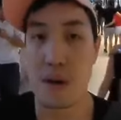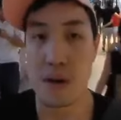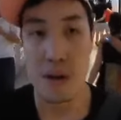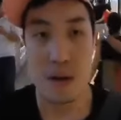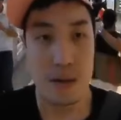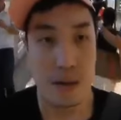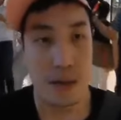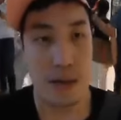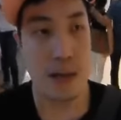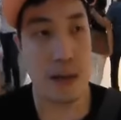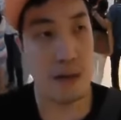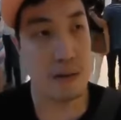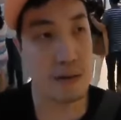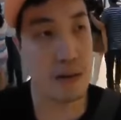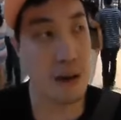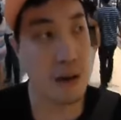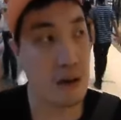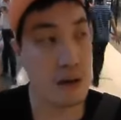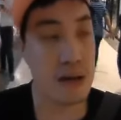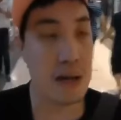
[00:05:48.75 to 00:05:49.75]
ทีนี้เราจะ
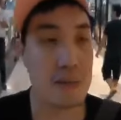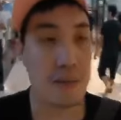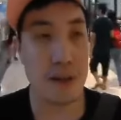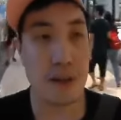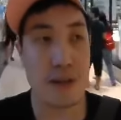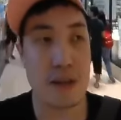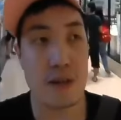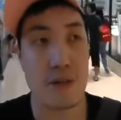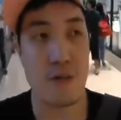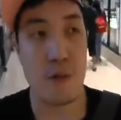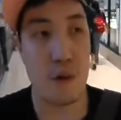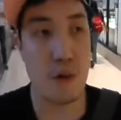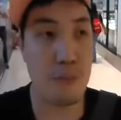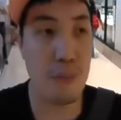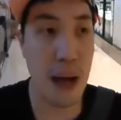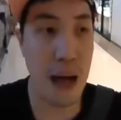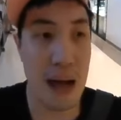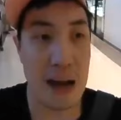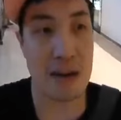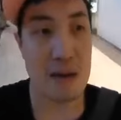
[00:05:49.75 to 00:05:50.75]
ลองเดินไปจนถึงฟู้ด
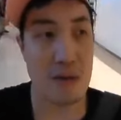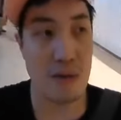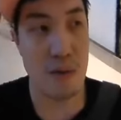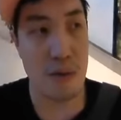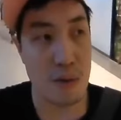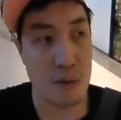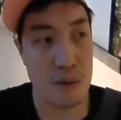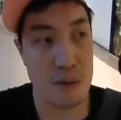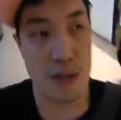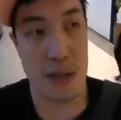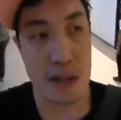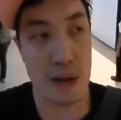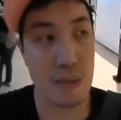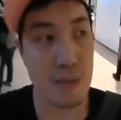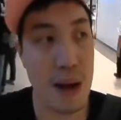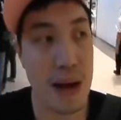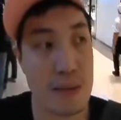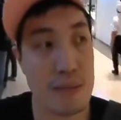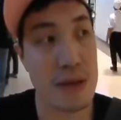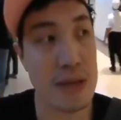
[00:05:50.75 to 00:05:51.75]
พาร์คดูที่เรา
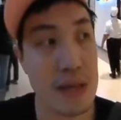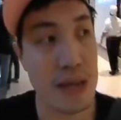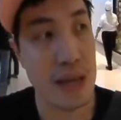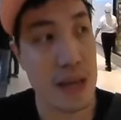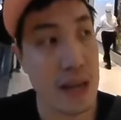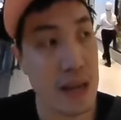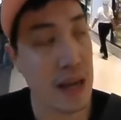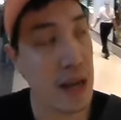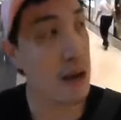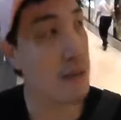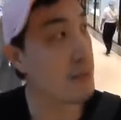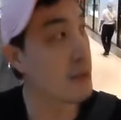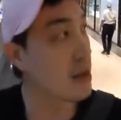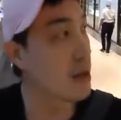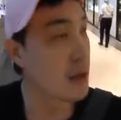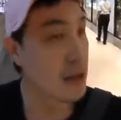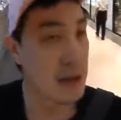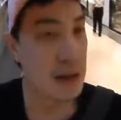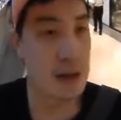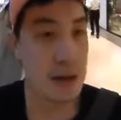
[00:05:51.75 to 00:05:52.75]
มาเมื่อกี้นะครับ
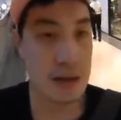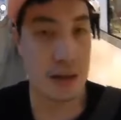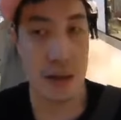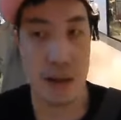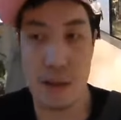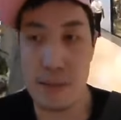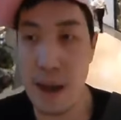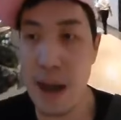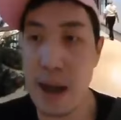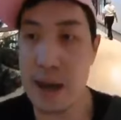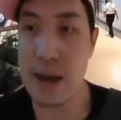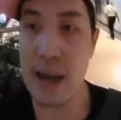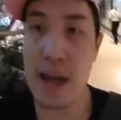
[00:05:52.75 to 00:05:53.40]
ตอนนี้ผ่านหน้า